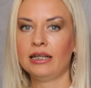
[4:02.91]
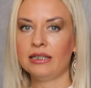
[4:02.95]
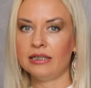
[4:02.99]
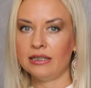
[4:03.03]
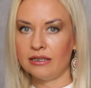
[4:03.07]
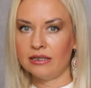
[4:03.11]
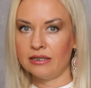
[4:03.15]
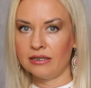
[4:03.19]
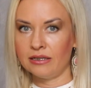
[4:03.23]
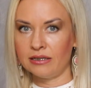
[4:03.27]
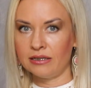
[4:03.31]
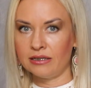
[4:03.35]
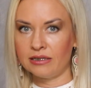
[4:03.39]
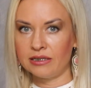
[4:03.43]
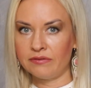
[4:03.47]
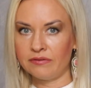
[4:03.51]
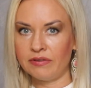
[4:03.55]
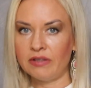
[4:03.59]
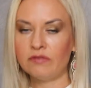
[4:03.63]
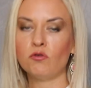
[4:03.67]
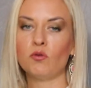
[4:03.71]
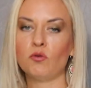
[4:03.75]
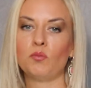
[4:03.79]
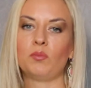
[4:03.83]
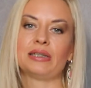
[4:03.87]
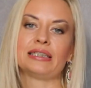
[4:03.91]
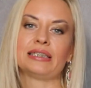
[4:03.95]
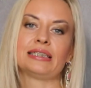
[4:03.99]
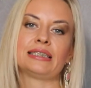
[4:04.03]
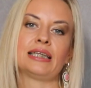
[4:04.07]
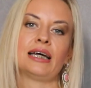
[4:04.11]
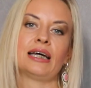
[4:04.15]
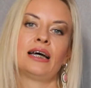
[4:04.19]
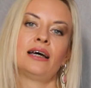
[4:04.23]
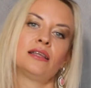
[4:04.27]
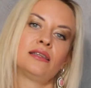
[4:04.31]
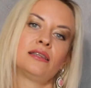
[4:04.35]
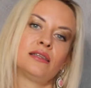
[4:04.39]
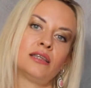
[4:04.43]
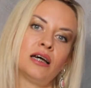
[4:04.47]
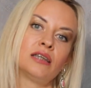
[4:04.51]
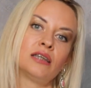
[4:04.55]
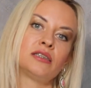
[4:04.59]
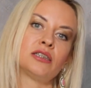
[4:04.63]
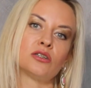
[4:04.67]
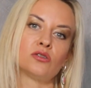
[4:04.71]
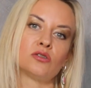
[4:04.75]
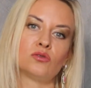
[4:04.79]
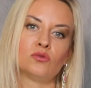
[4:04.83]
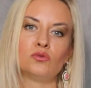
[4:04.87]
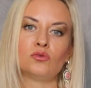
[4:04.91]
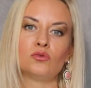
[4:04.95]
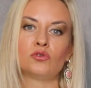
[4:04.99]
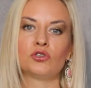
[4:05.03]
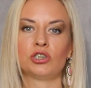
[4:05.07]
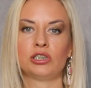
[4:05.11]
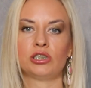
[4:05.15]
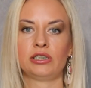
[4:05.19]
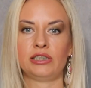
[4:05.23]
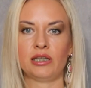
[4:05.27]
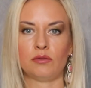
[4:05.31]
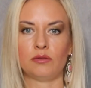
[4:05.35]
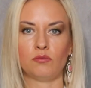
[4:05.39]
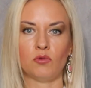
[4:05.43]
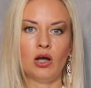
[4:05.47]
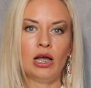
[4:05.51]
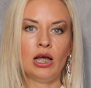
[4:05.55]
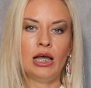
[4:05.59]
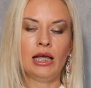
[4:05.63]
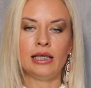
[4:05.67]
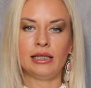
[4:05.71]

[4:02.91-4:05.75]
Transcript: э, своего поста на такую же тему.